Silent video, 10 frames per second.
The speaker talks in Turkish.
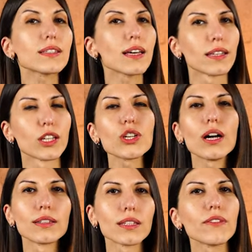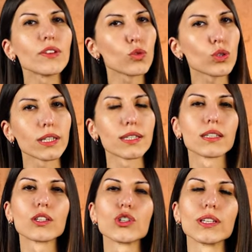sadece altta ve üstte
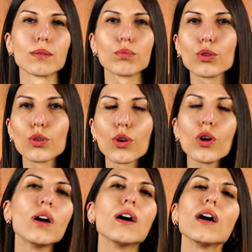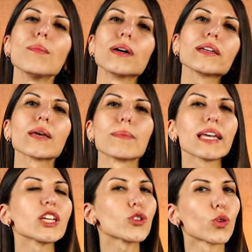ısıtıcıları bulunuyor ama
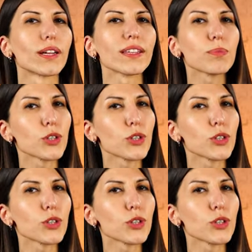yemeği eşit oranda